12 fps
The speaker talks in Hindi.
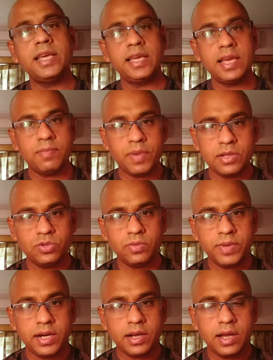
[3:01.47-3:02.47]
हैं कि यहाँ 500
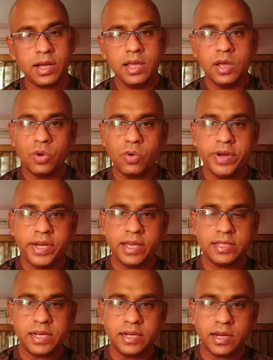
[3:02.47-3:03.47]
बेड का कोविड
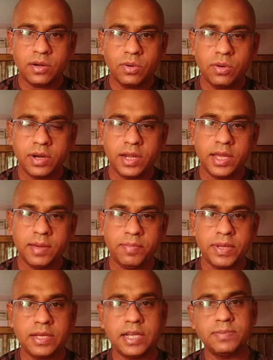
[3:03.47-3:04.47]
केयर सेंटर खोल रहे हैं
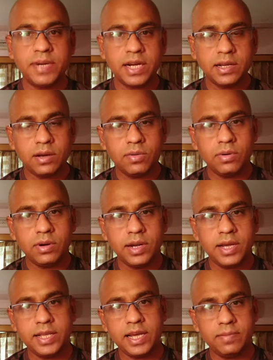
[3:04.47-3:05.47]
50 बेड का खोल रहे
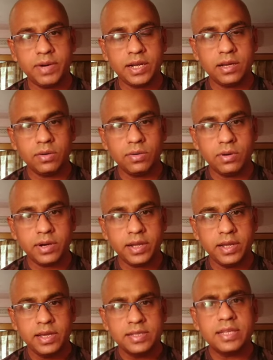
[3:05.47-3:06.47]
हैं हज़ार बेड का खोल रहे
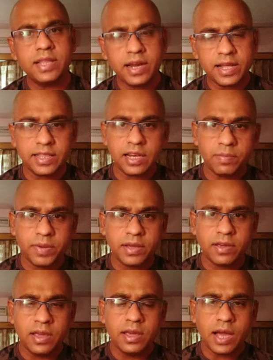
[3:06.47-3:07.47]
हैं सर धरातल
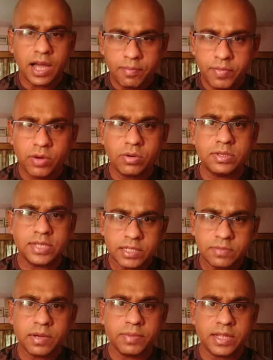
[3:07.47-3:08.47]
पे आप मेरे को
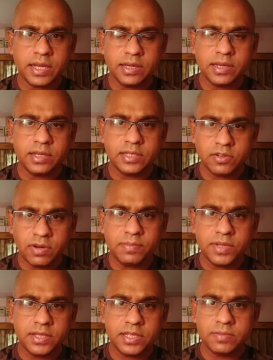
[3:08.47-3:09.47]
सच में बताइए जवाब
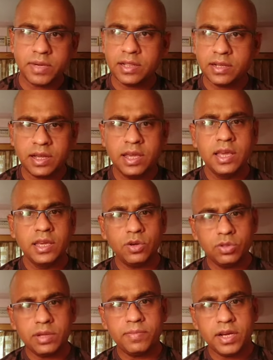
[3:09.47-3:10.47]
दीजिए इस बात का
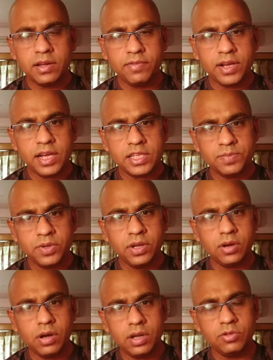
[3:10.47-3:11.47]
कि उत्तम नगर
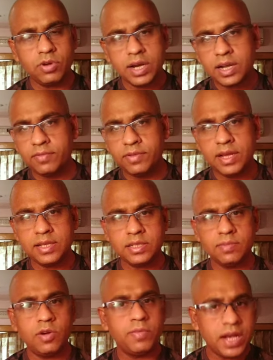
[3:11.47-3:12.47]
विकासपुरी और द्वारका
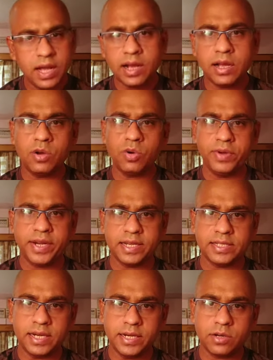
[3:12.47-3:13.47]
विधानसभा में कहाँ कहाँ कोविड
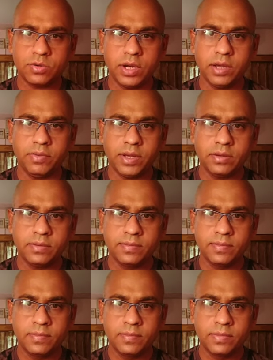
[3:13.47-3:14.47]
केयर सेंटर खुले हुए हैं
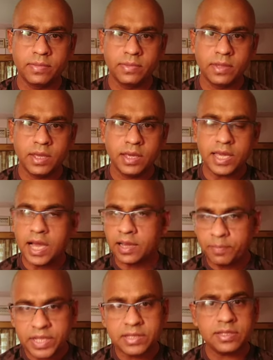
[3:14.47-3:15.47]
यहाँ
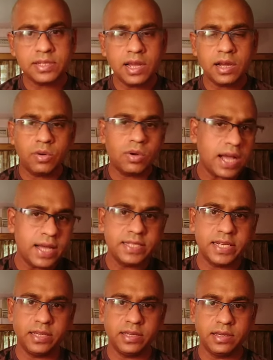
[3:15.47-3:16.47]
के पच्चीस लाख लोग कहाँ
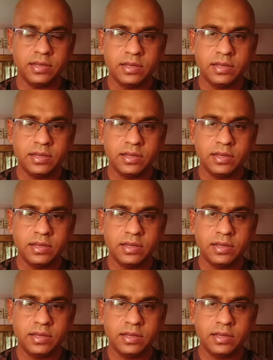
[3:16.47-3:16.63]
जाएंगे